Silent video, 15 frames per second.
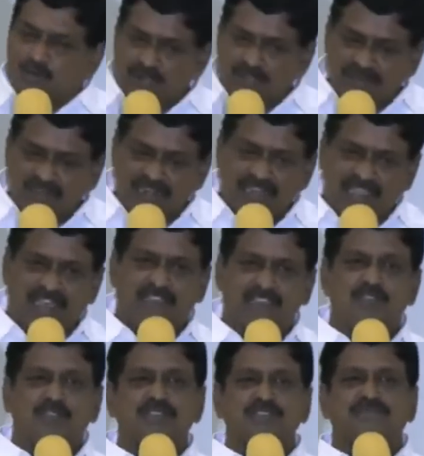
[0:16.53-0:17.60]
ఉండవల్లి
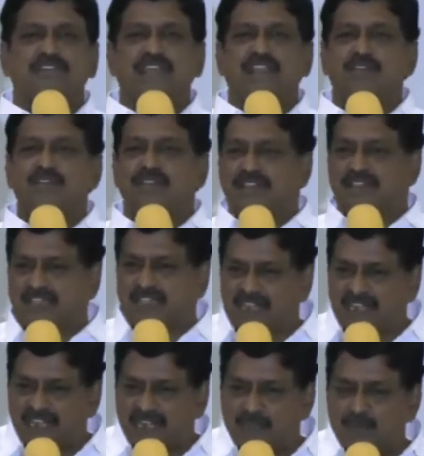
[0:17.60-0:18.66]
గారికి కొంచెం వాల్యూ ఉండేది
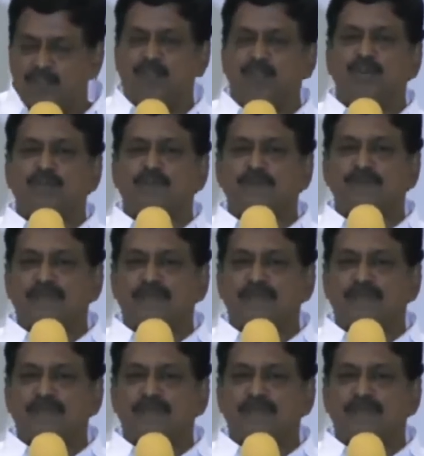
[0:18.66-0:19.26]
కళ్ళ ముందు